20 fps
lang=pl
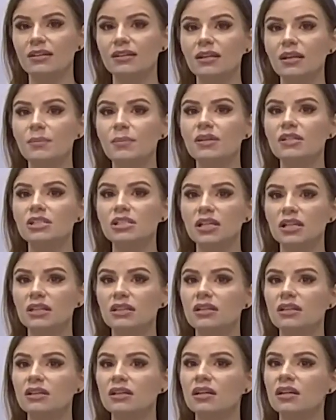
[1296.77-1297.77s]
Nie ma
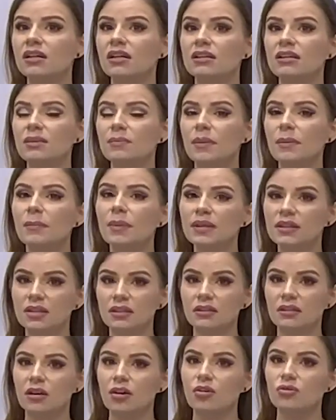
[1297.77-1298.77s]
żadnych, nie ma
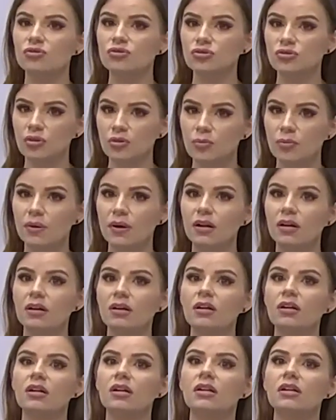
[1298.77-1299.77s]
badań na osobach